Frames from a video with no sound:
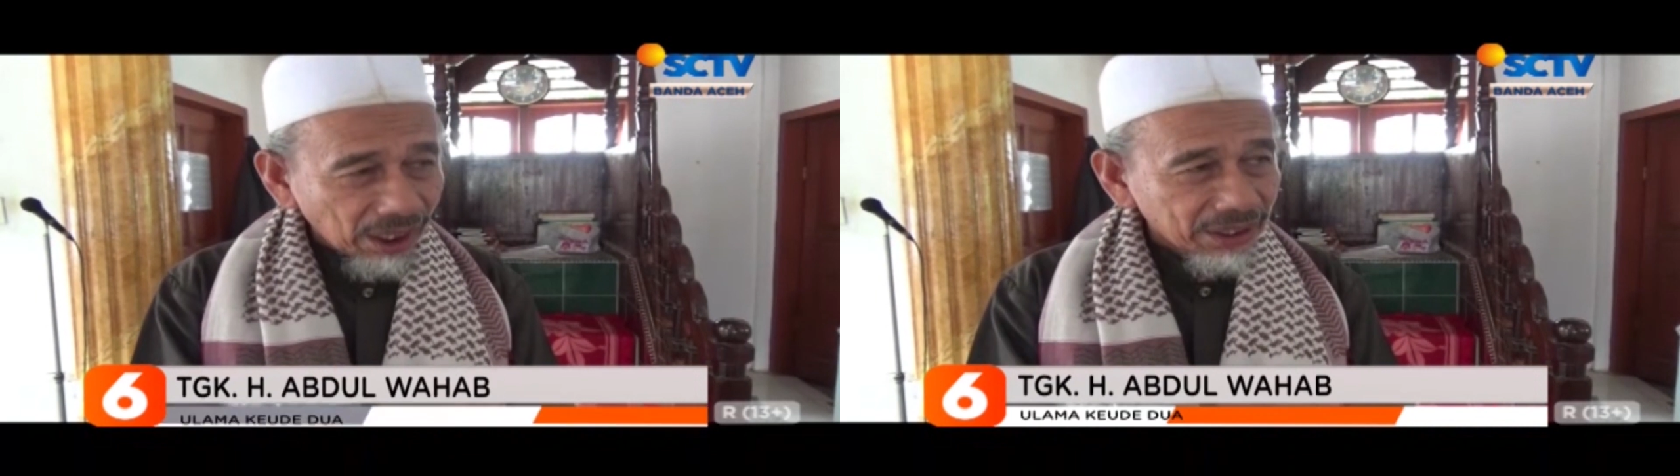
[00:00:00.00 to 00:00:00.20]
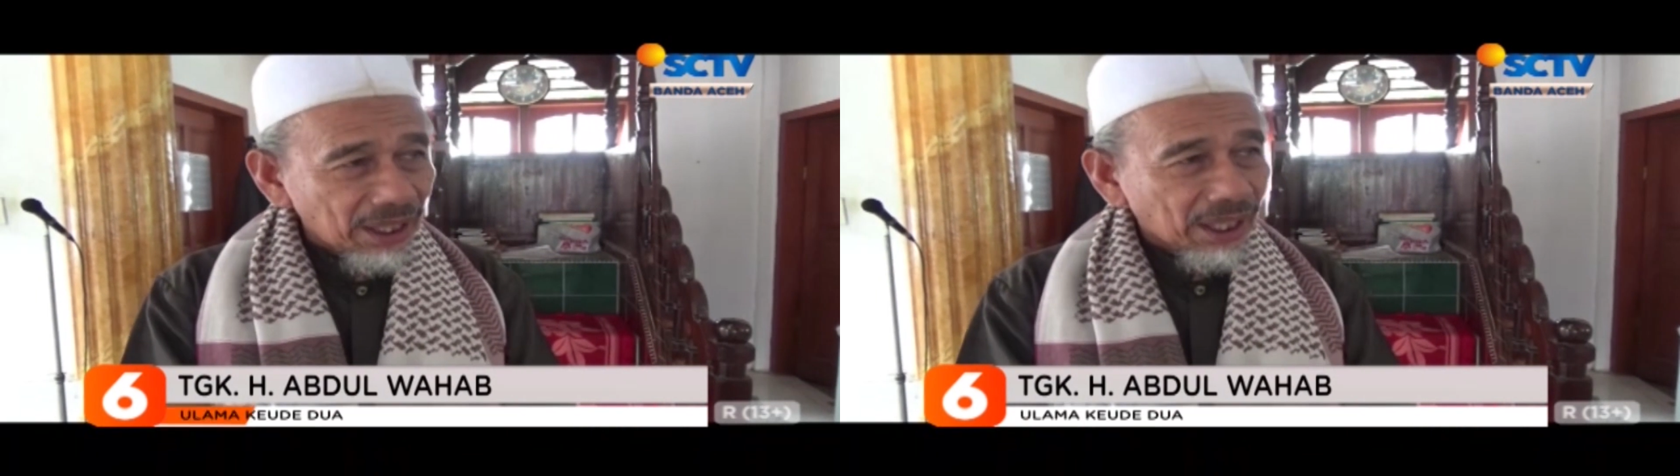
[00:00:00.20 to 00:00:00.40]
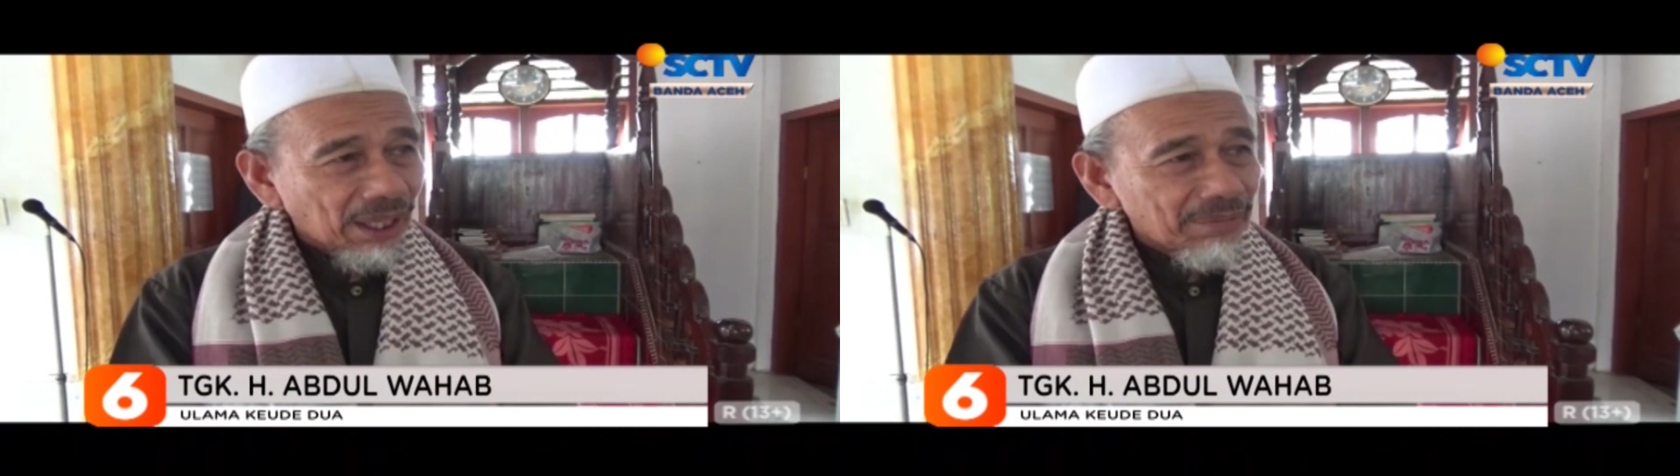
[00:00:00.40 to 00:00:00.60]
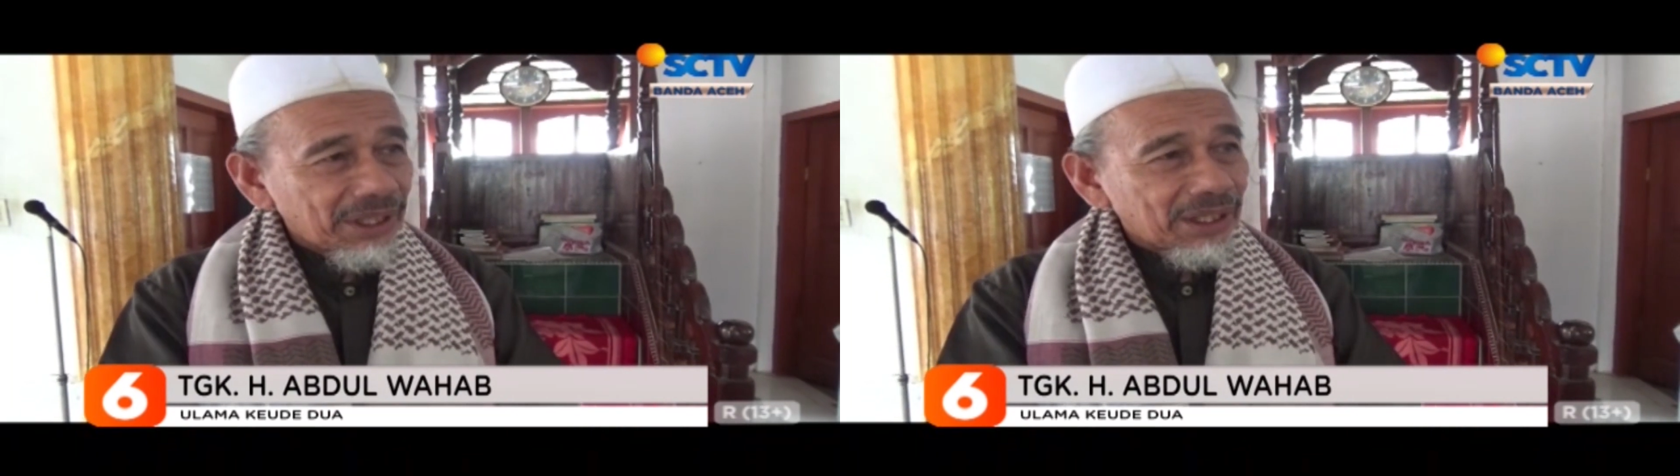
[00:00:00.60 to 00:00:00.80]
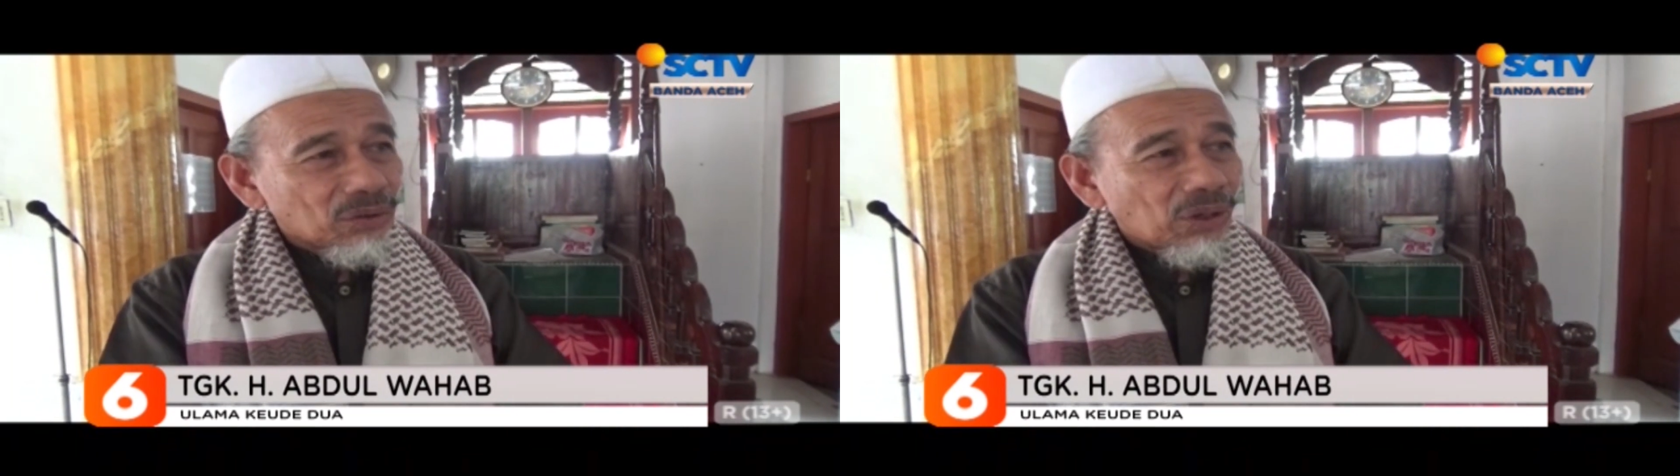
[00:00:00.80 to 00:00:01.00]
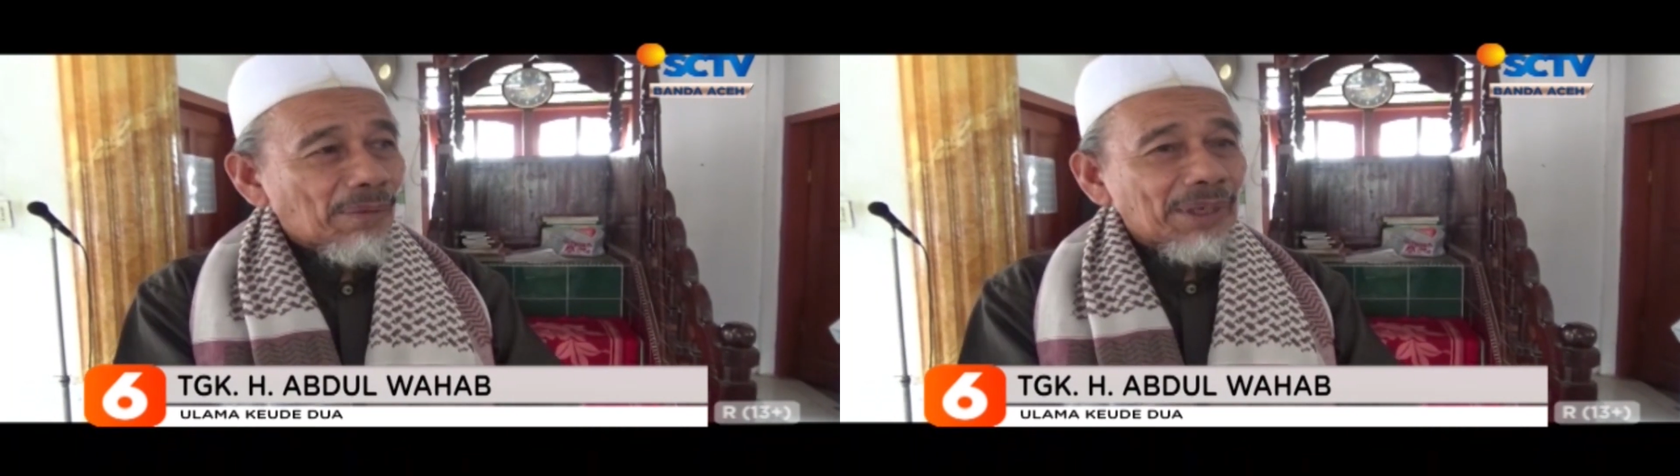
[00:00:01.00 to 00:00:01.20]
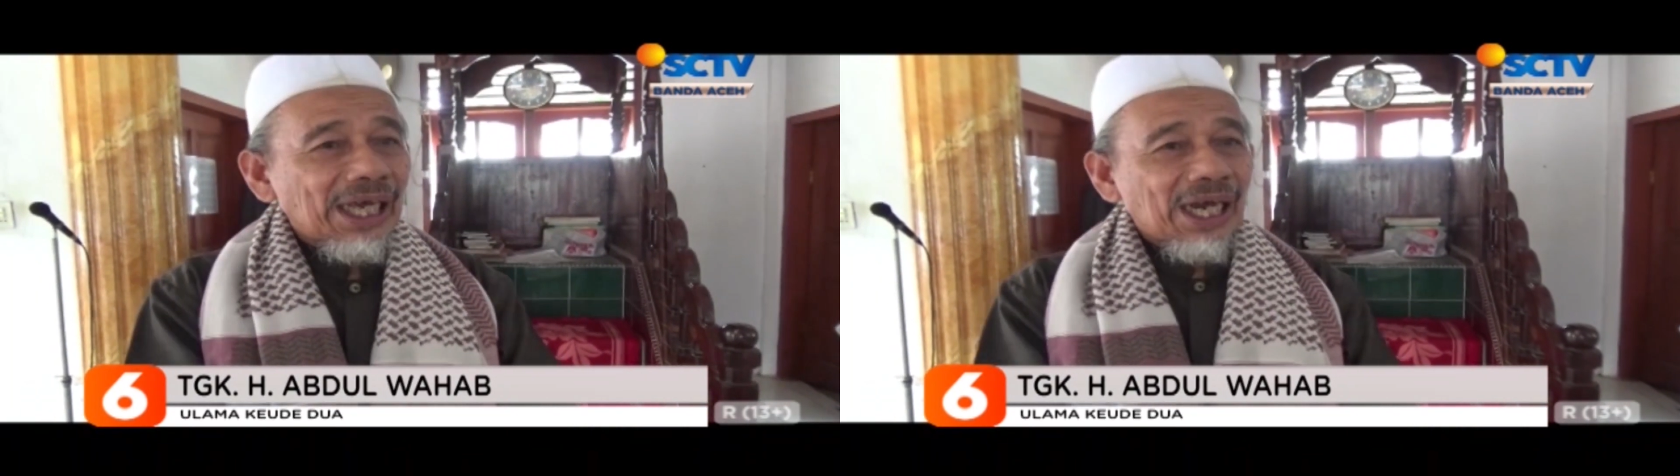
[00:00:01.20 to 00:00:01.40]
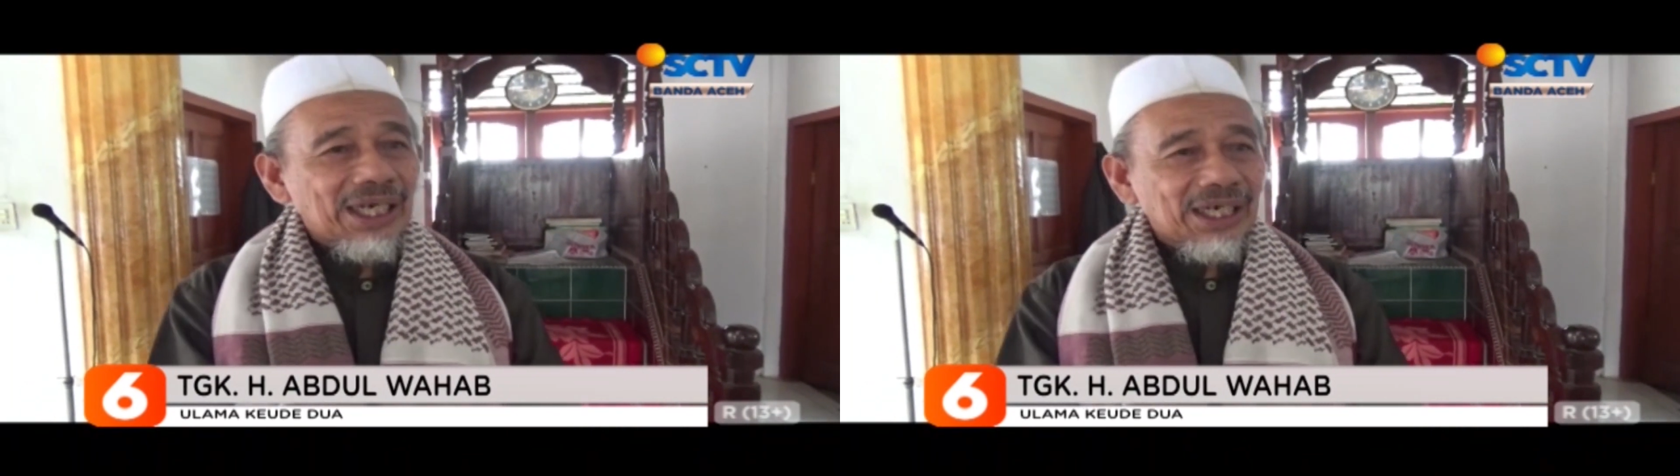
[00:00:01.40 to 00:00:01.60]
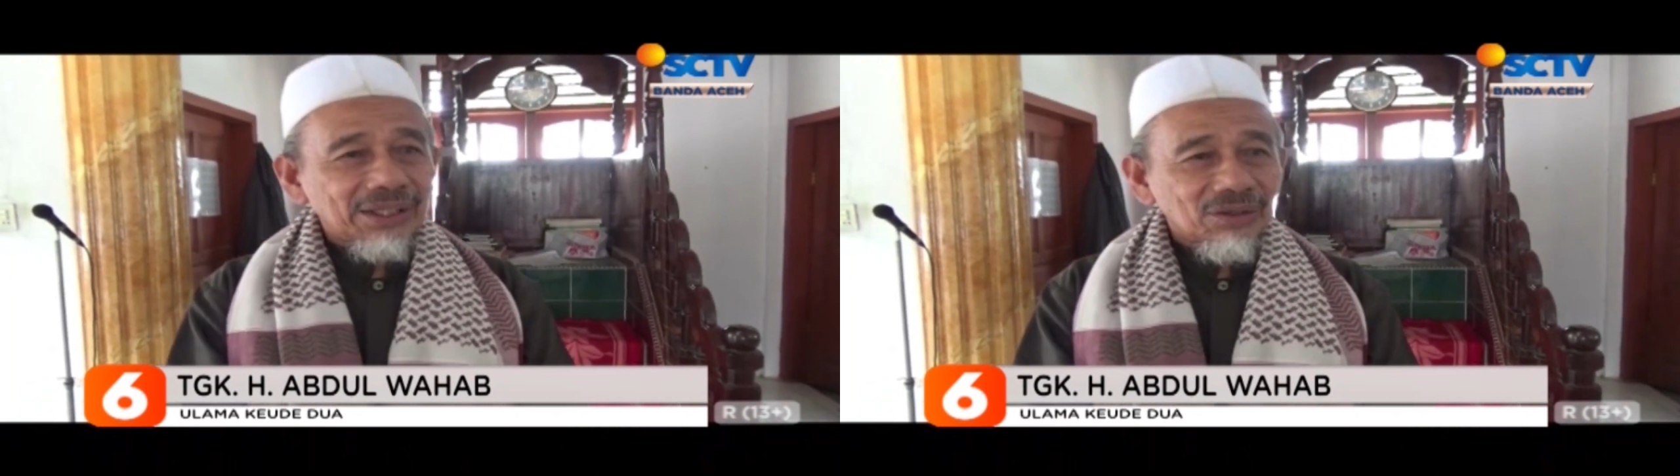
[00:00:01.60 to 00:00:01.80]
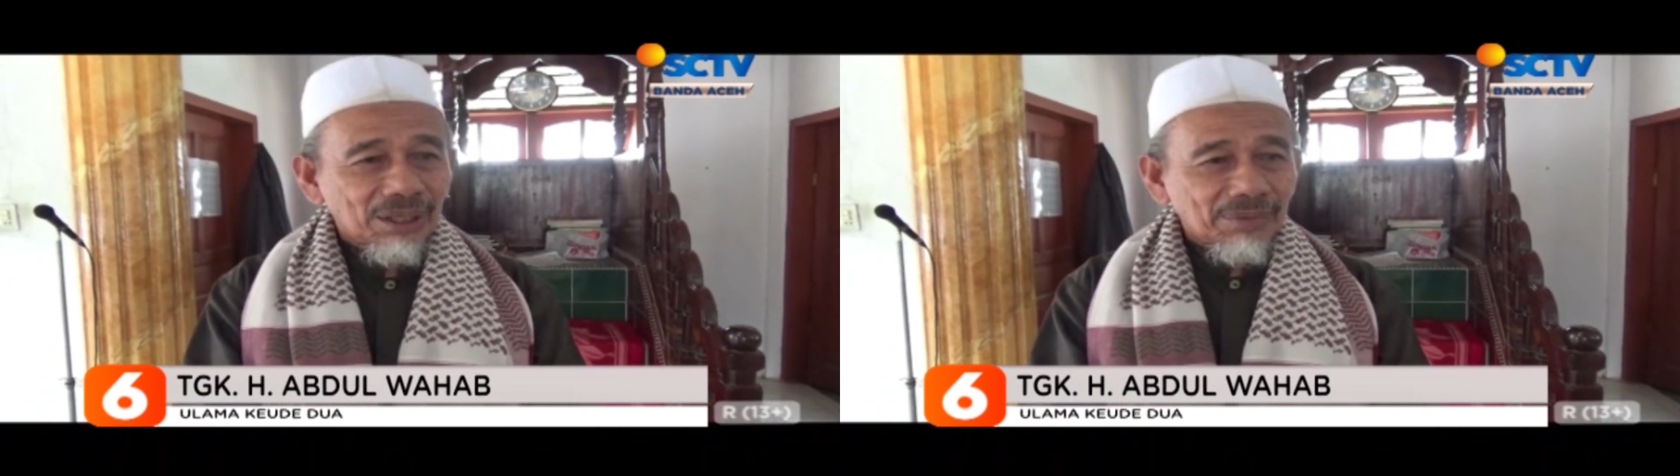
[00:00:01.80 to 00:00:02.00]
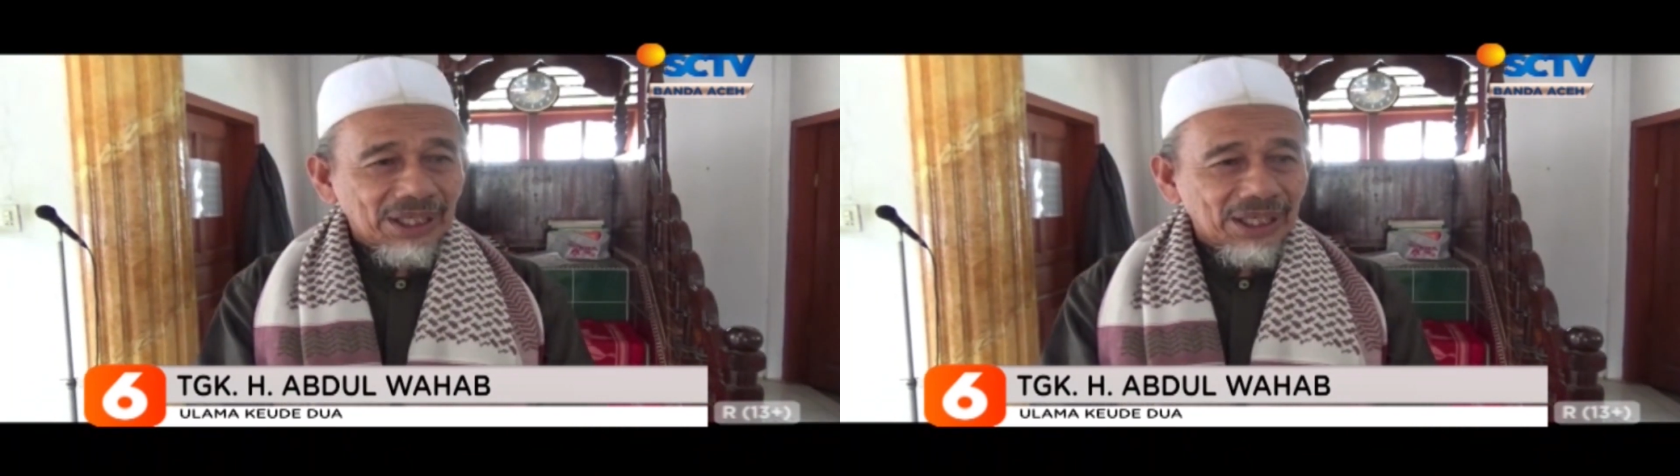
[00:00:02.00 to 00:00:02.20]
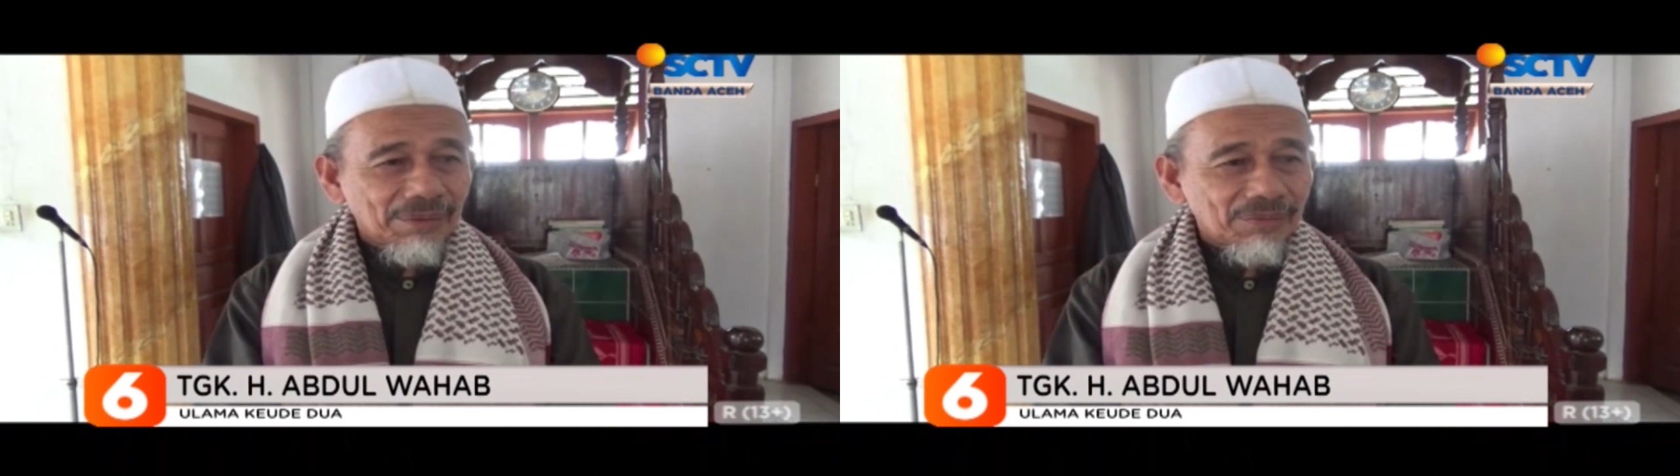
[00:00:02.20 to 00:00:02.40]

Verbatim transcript: Islam kami tulak bala lah, tulak bala.